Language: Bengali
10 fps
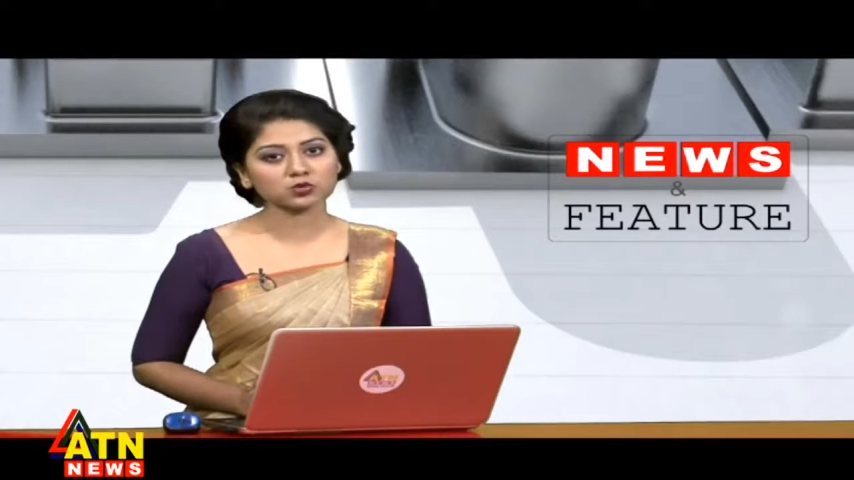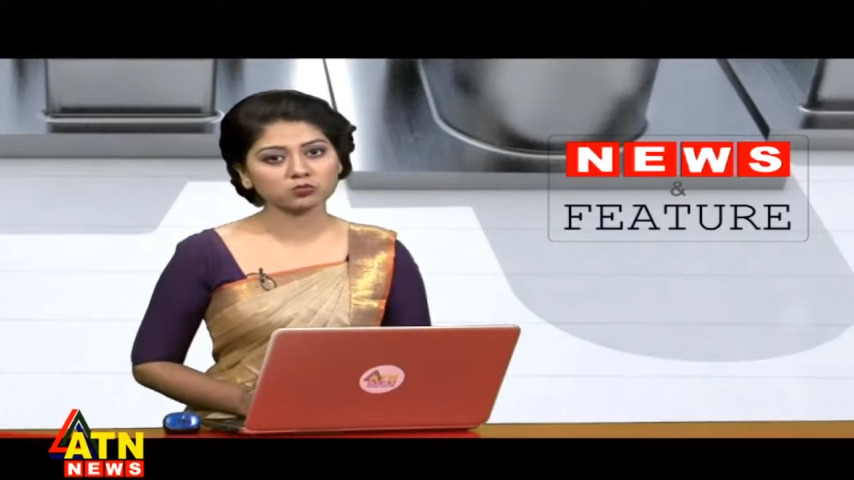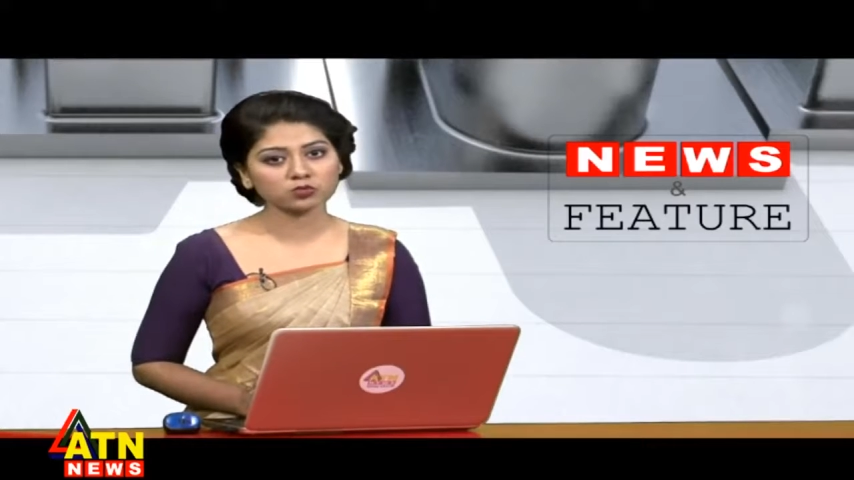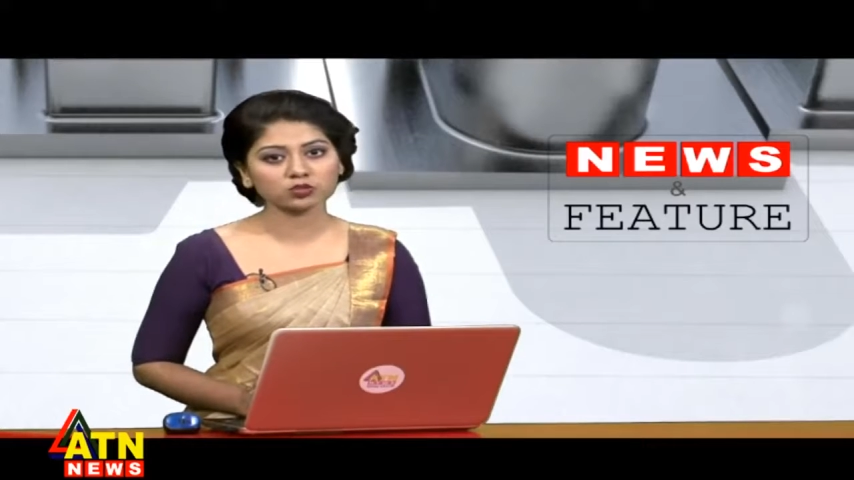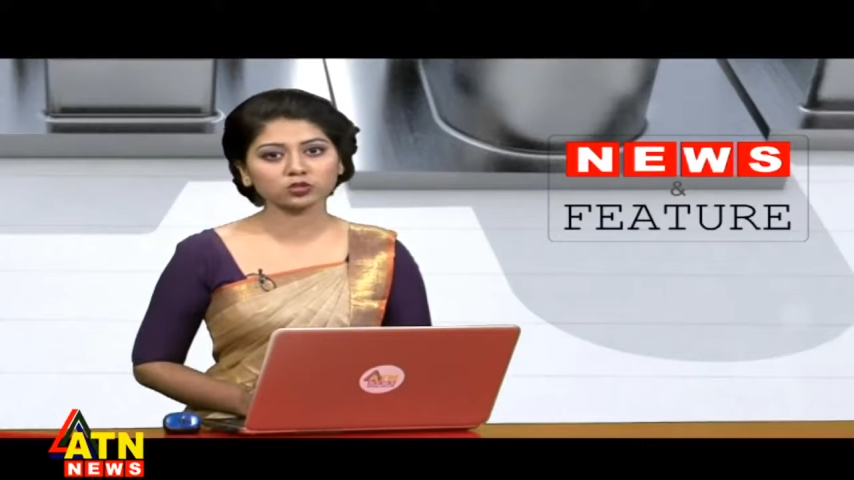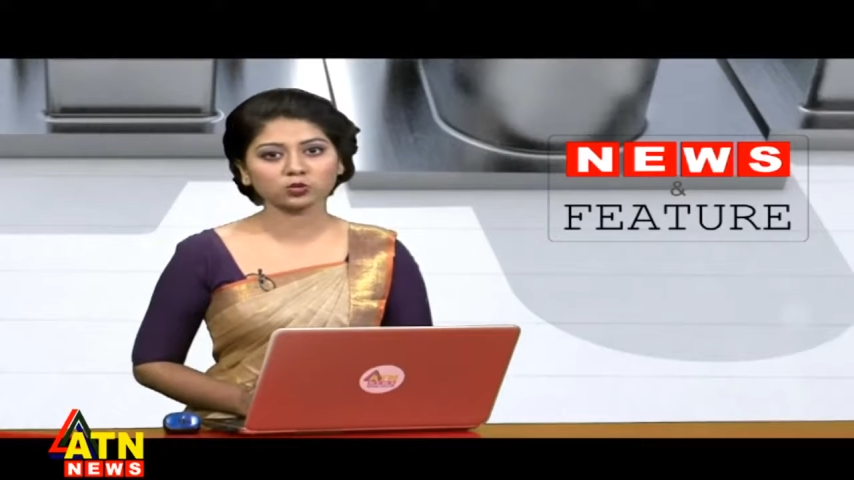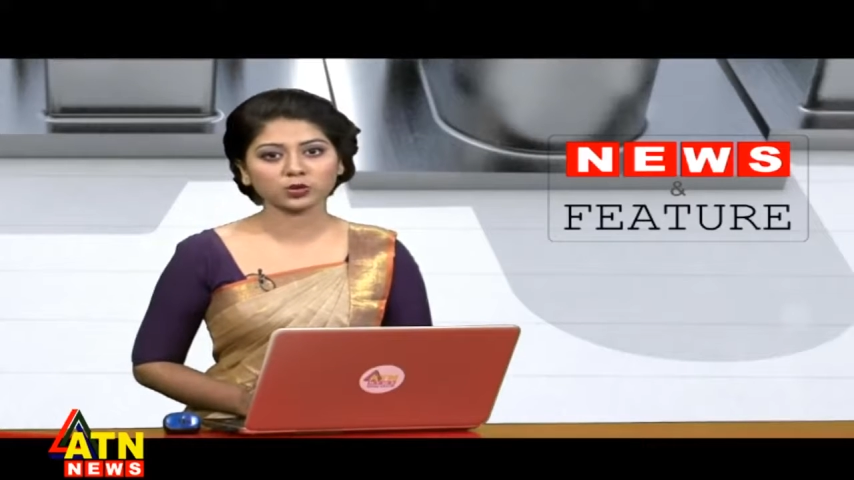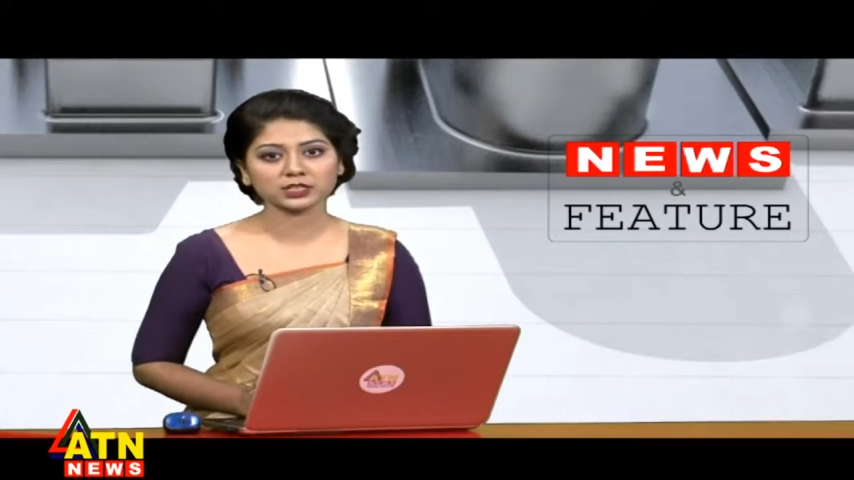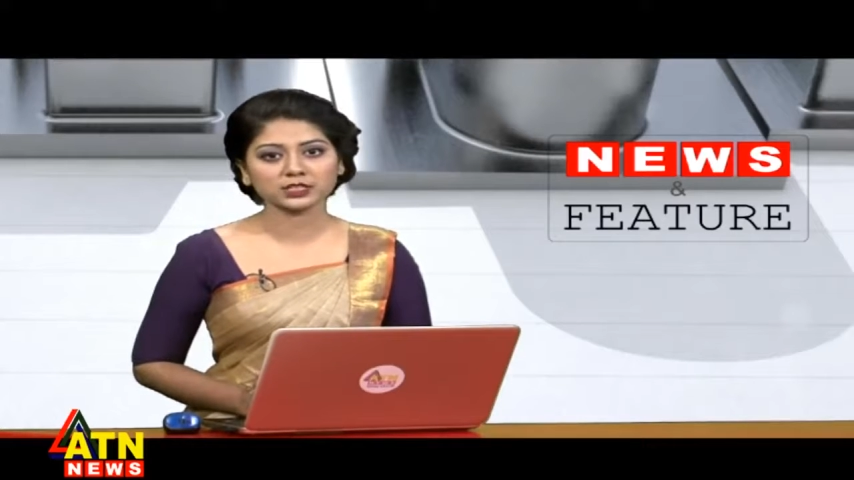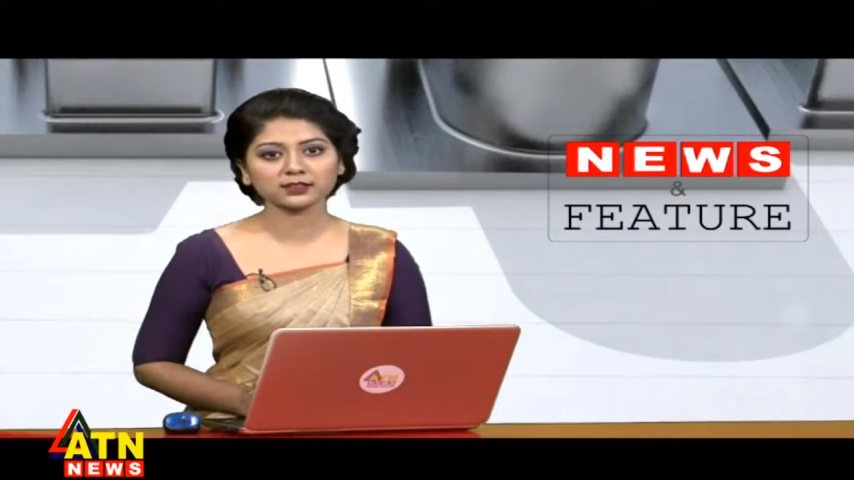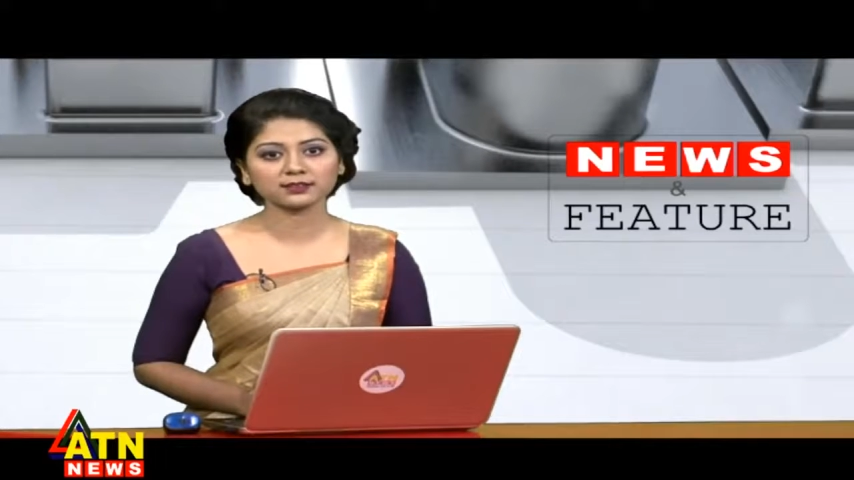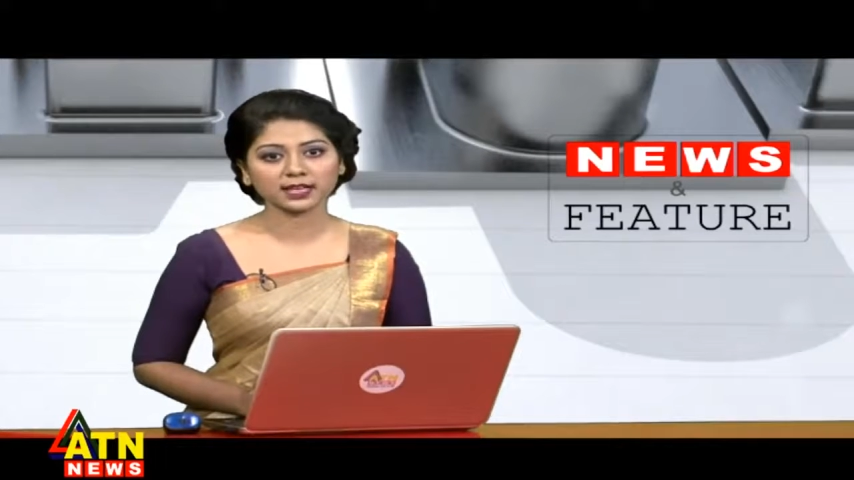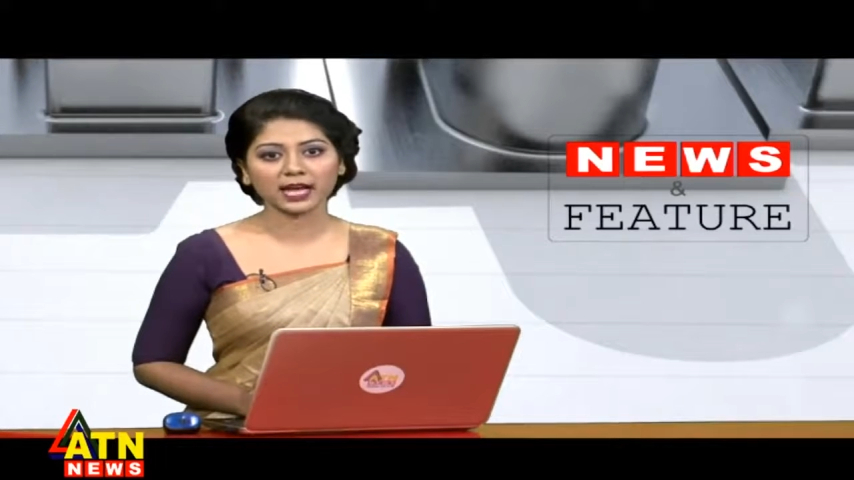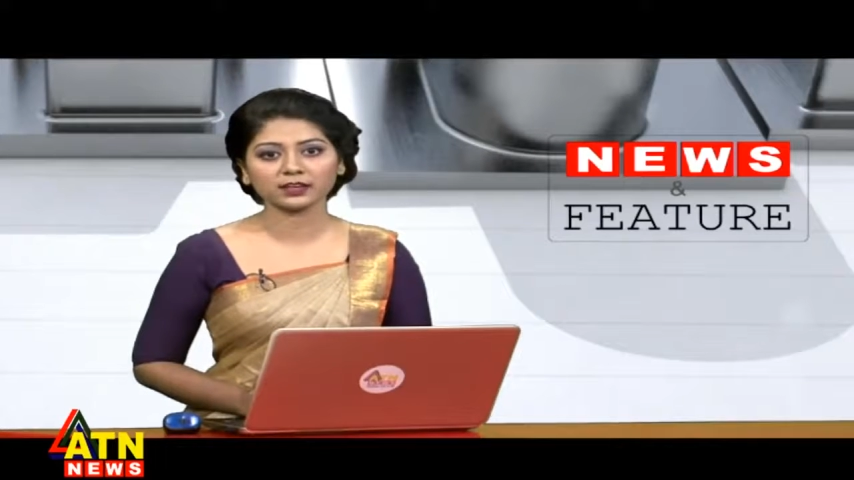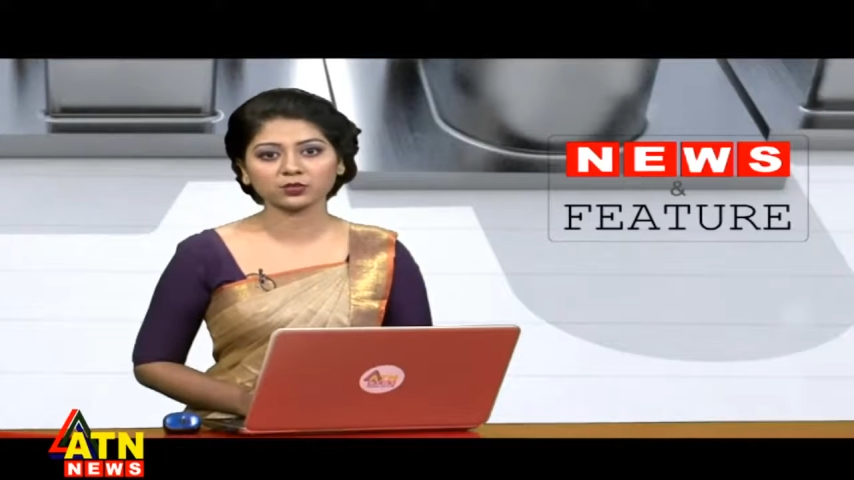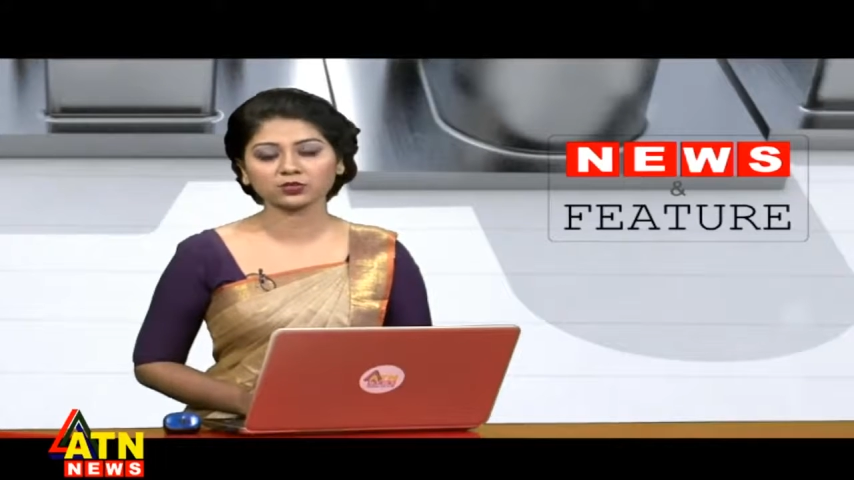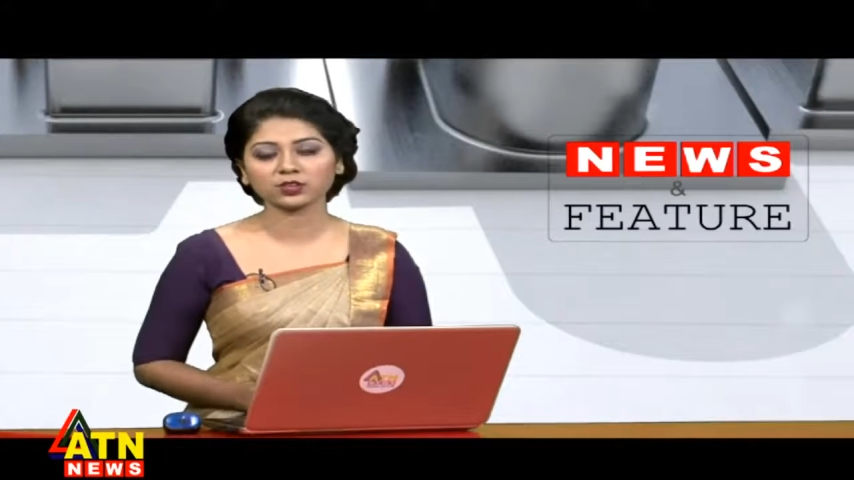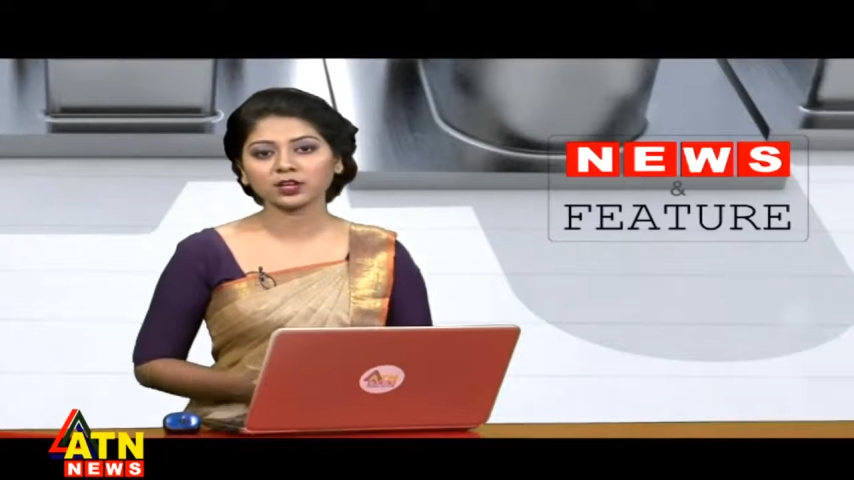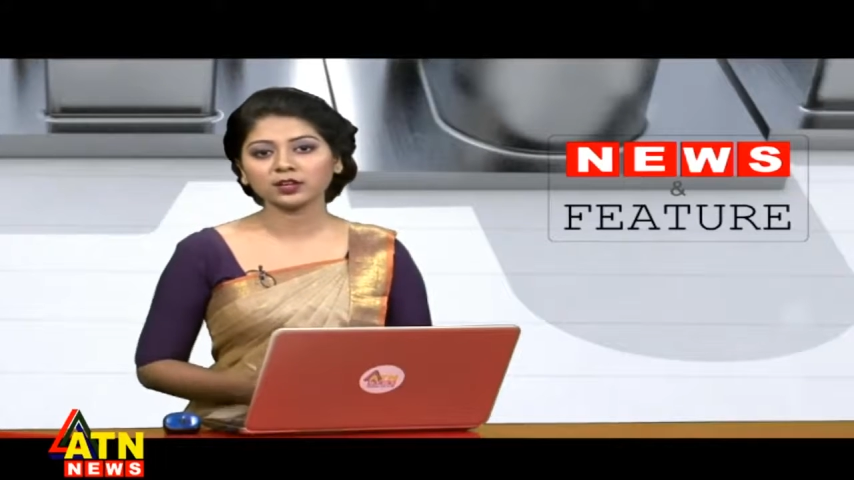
উন্মুক্ত করেছে স্কাই নিউজ